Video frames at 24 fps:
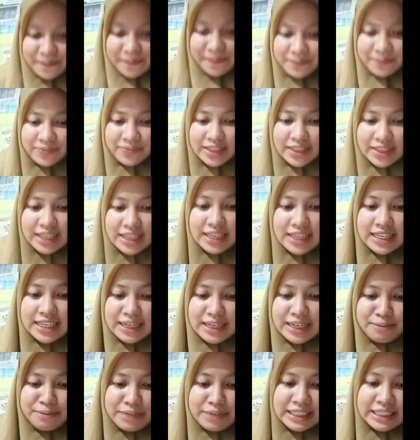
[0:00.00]
Yang iya, pertama
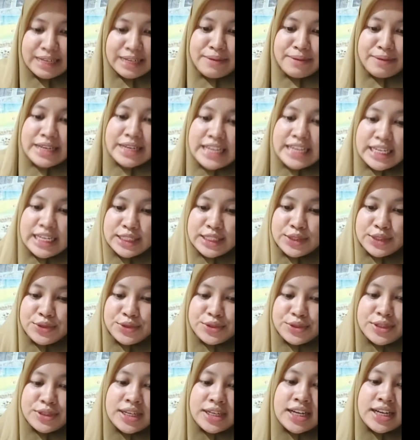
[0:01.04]
ya, yaitu
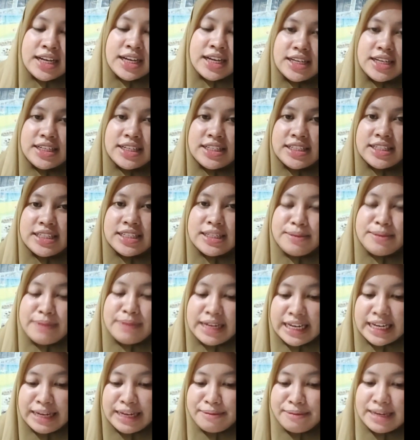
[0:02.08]
e, bagaimana
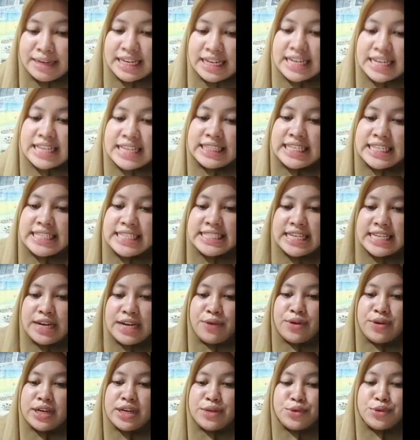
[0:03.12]
tinjauan
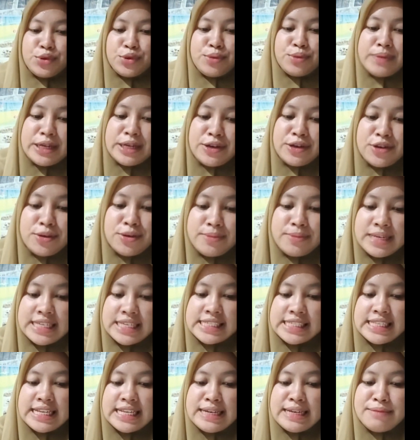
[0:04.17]
hukum ekonomi Islam
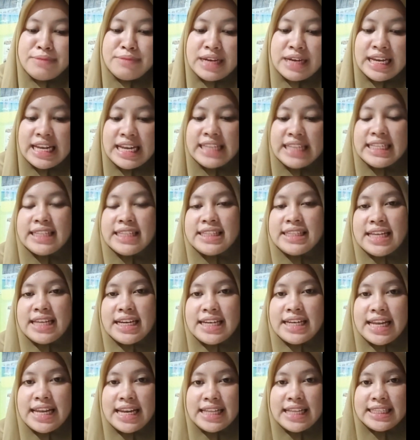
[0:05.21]
mengenai tentang dana
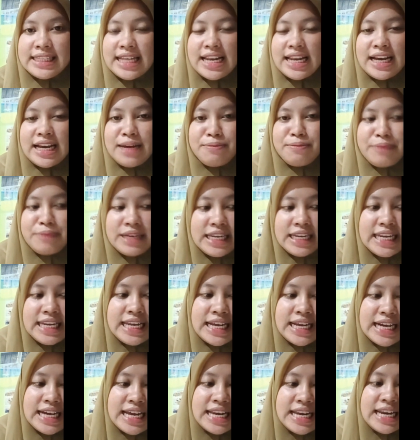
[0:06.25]
talangan pendidikan.